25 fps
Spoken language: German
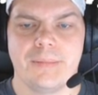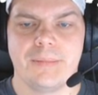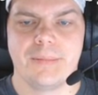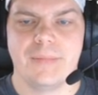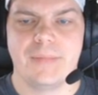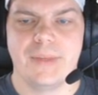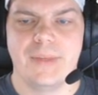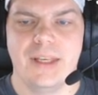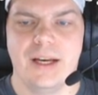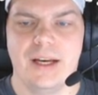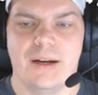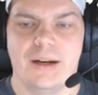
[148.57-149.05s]

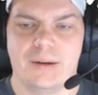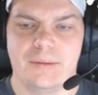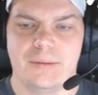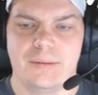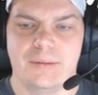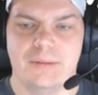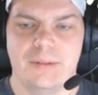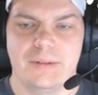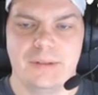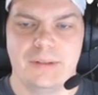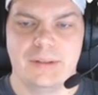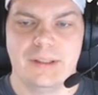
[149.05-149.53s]
Ja,
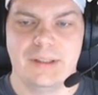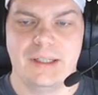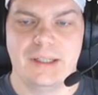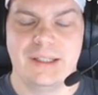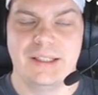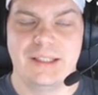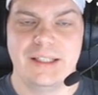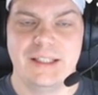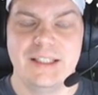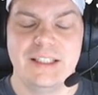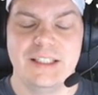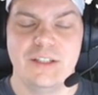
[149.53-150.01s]

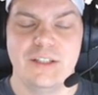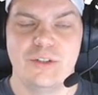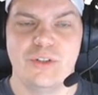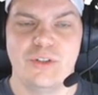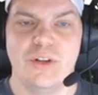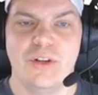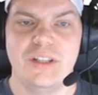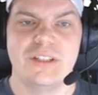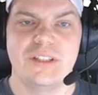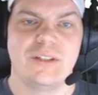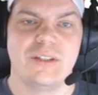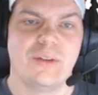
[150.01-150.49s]

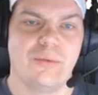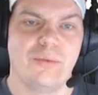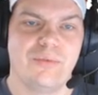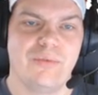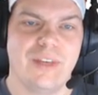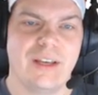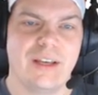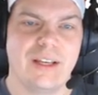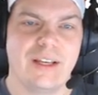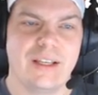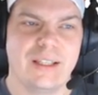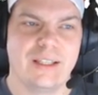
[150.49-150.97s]
nichtsdestotrotz,
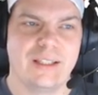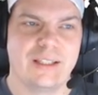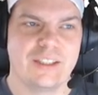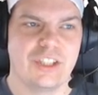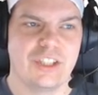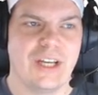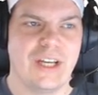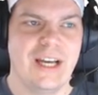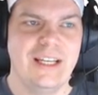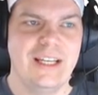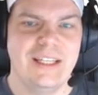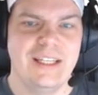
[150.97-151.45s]
wir
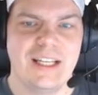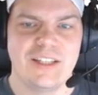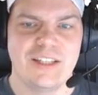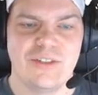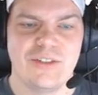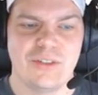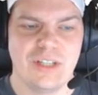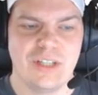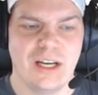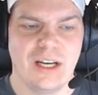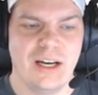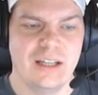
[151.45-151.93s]
schreiten jetzt
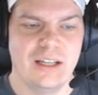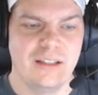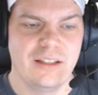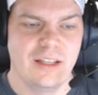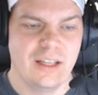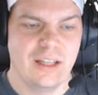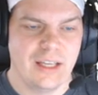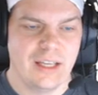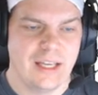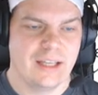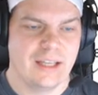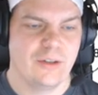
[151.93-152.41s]
zur Tat.
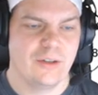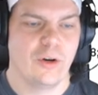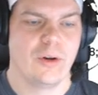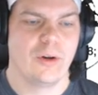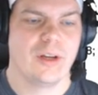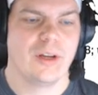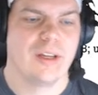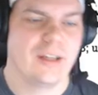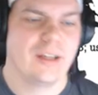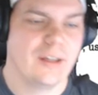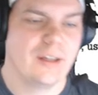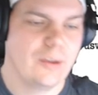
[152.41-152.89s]
Ich
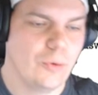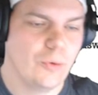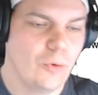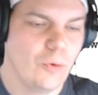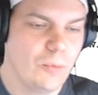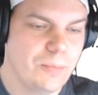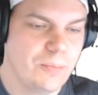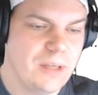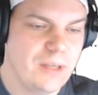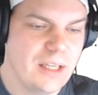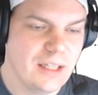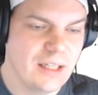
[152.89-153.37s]

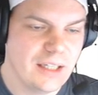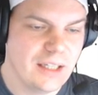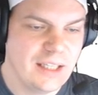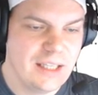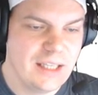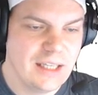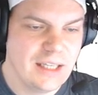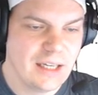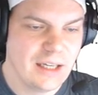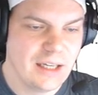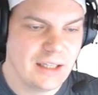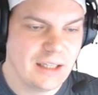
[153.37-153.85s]
kopiere
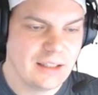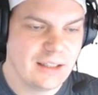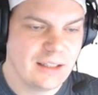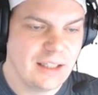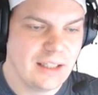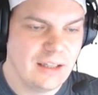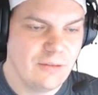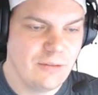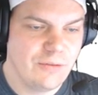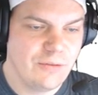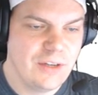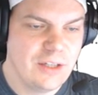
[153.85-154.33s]
hier
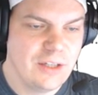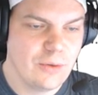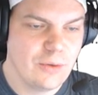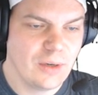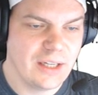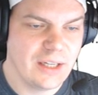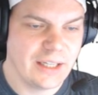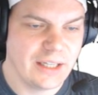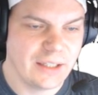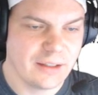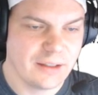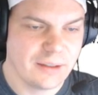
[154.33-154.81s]
den
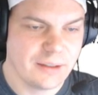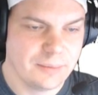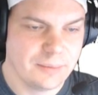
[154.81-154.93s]
Videolink.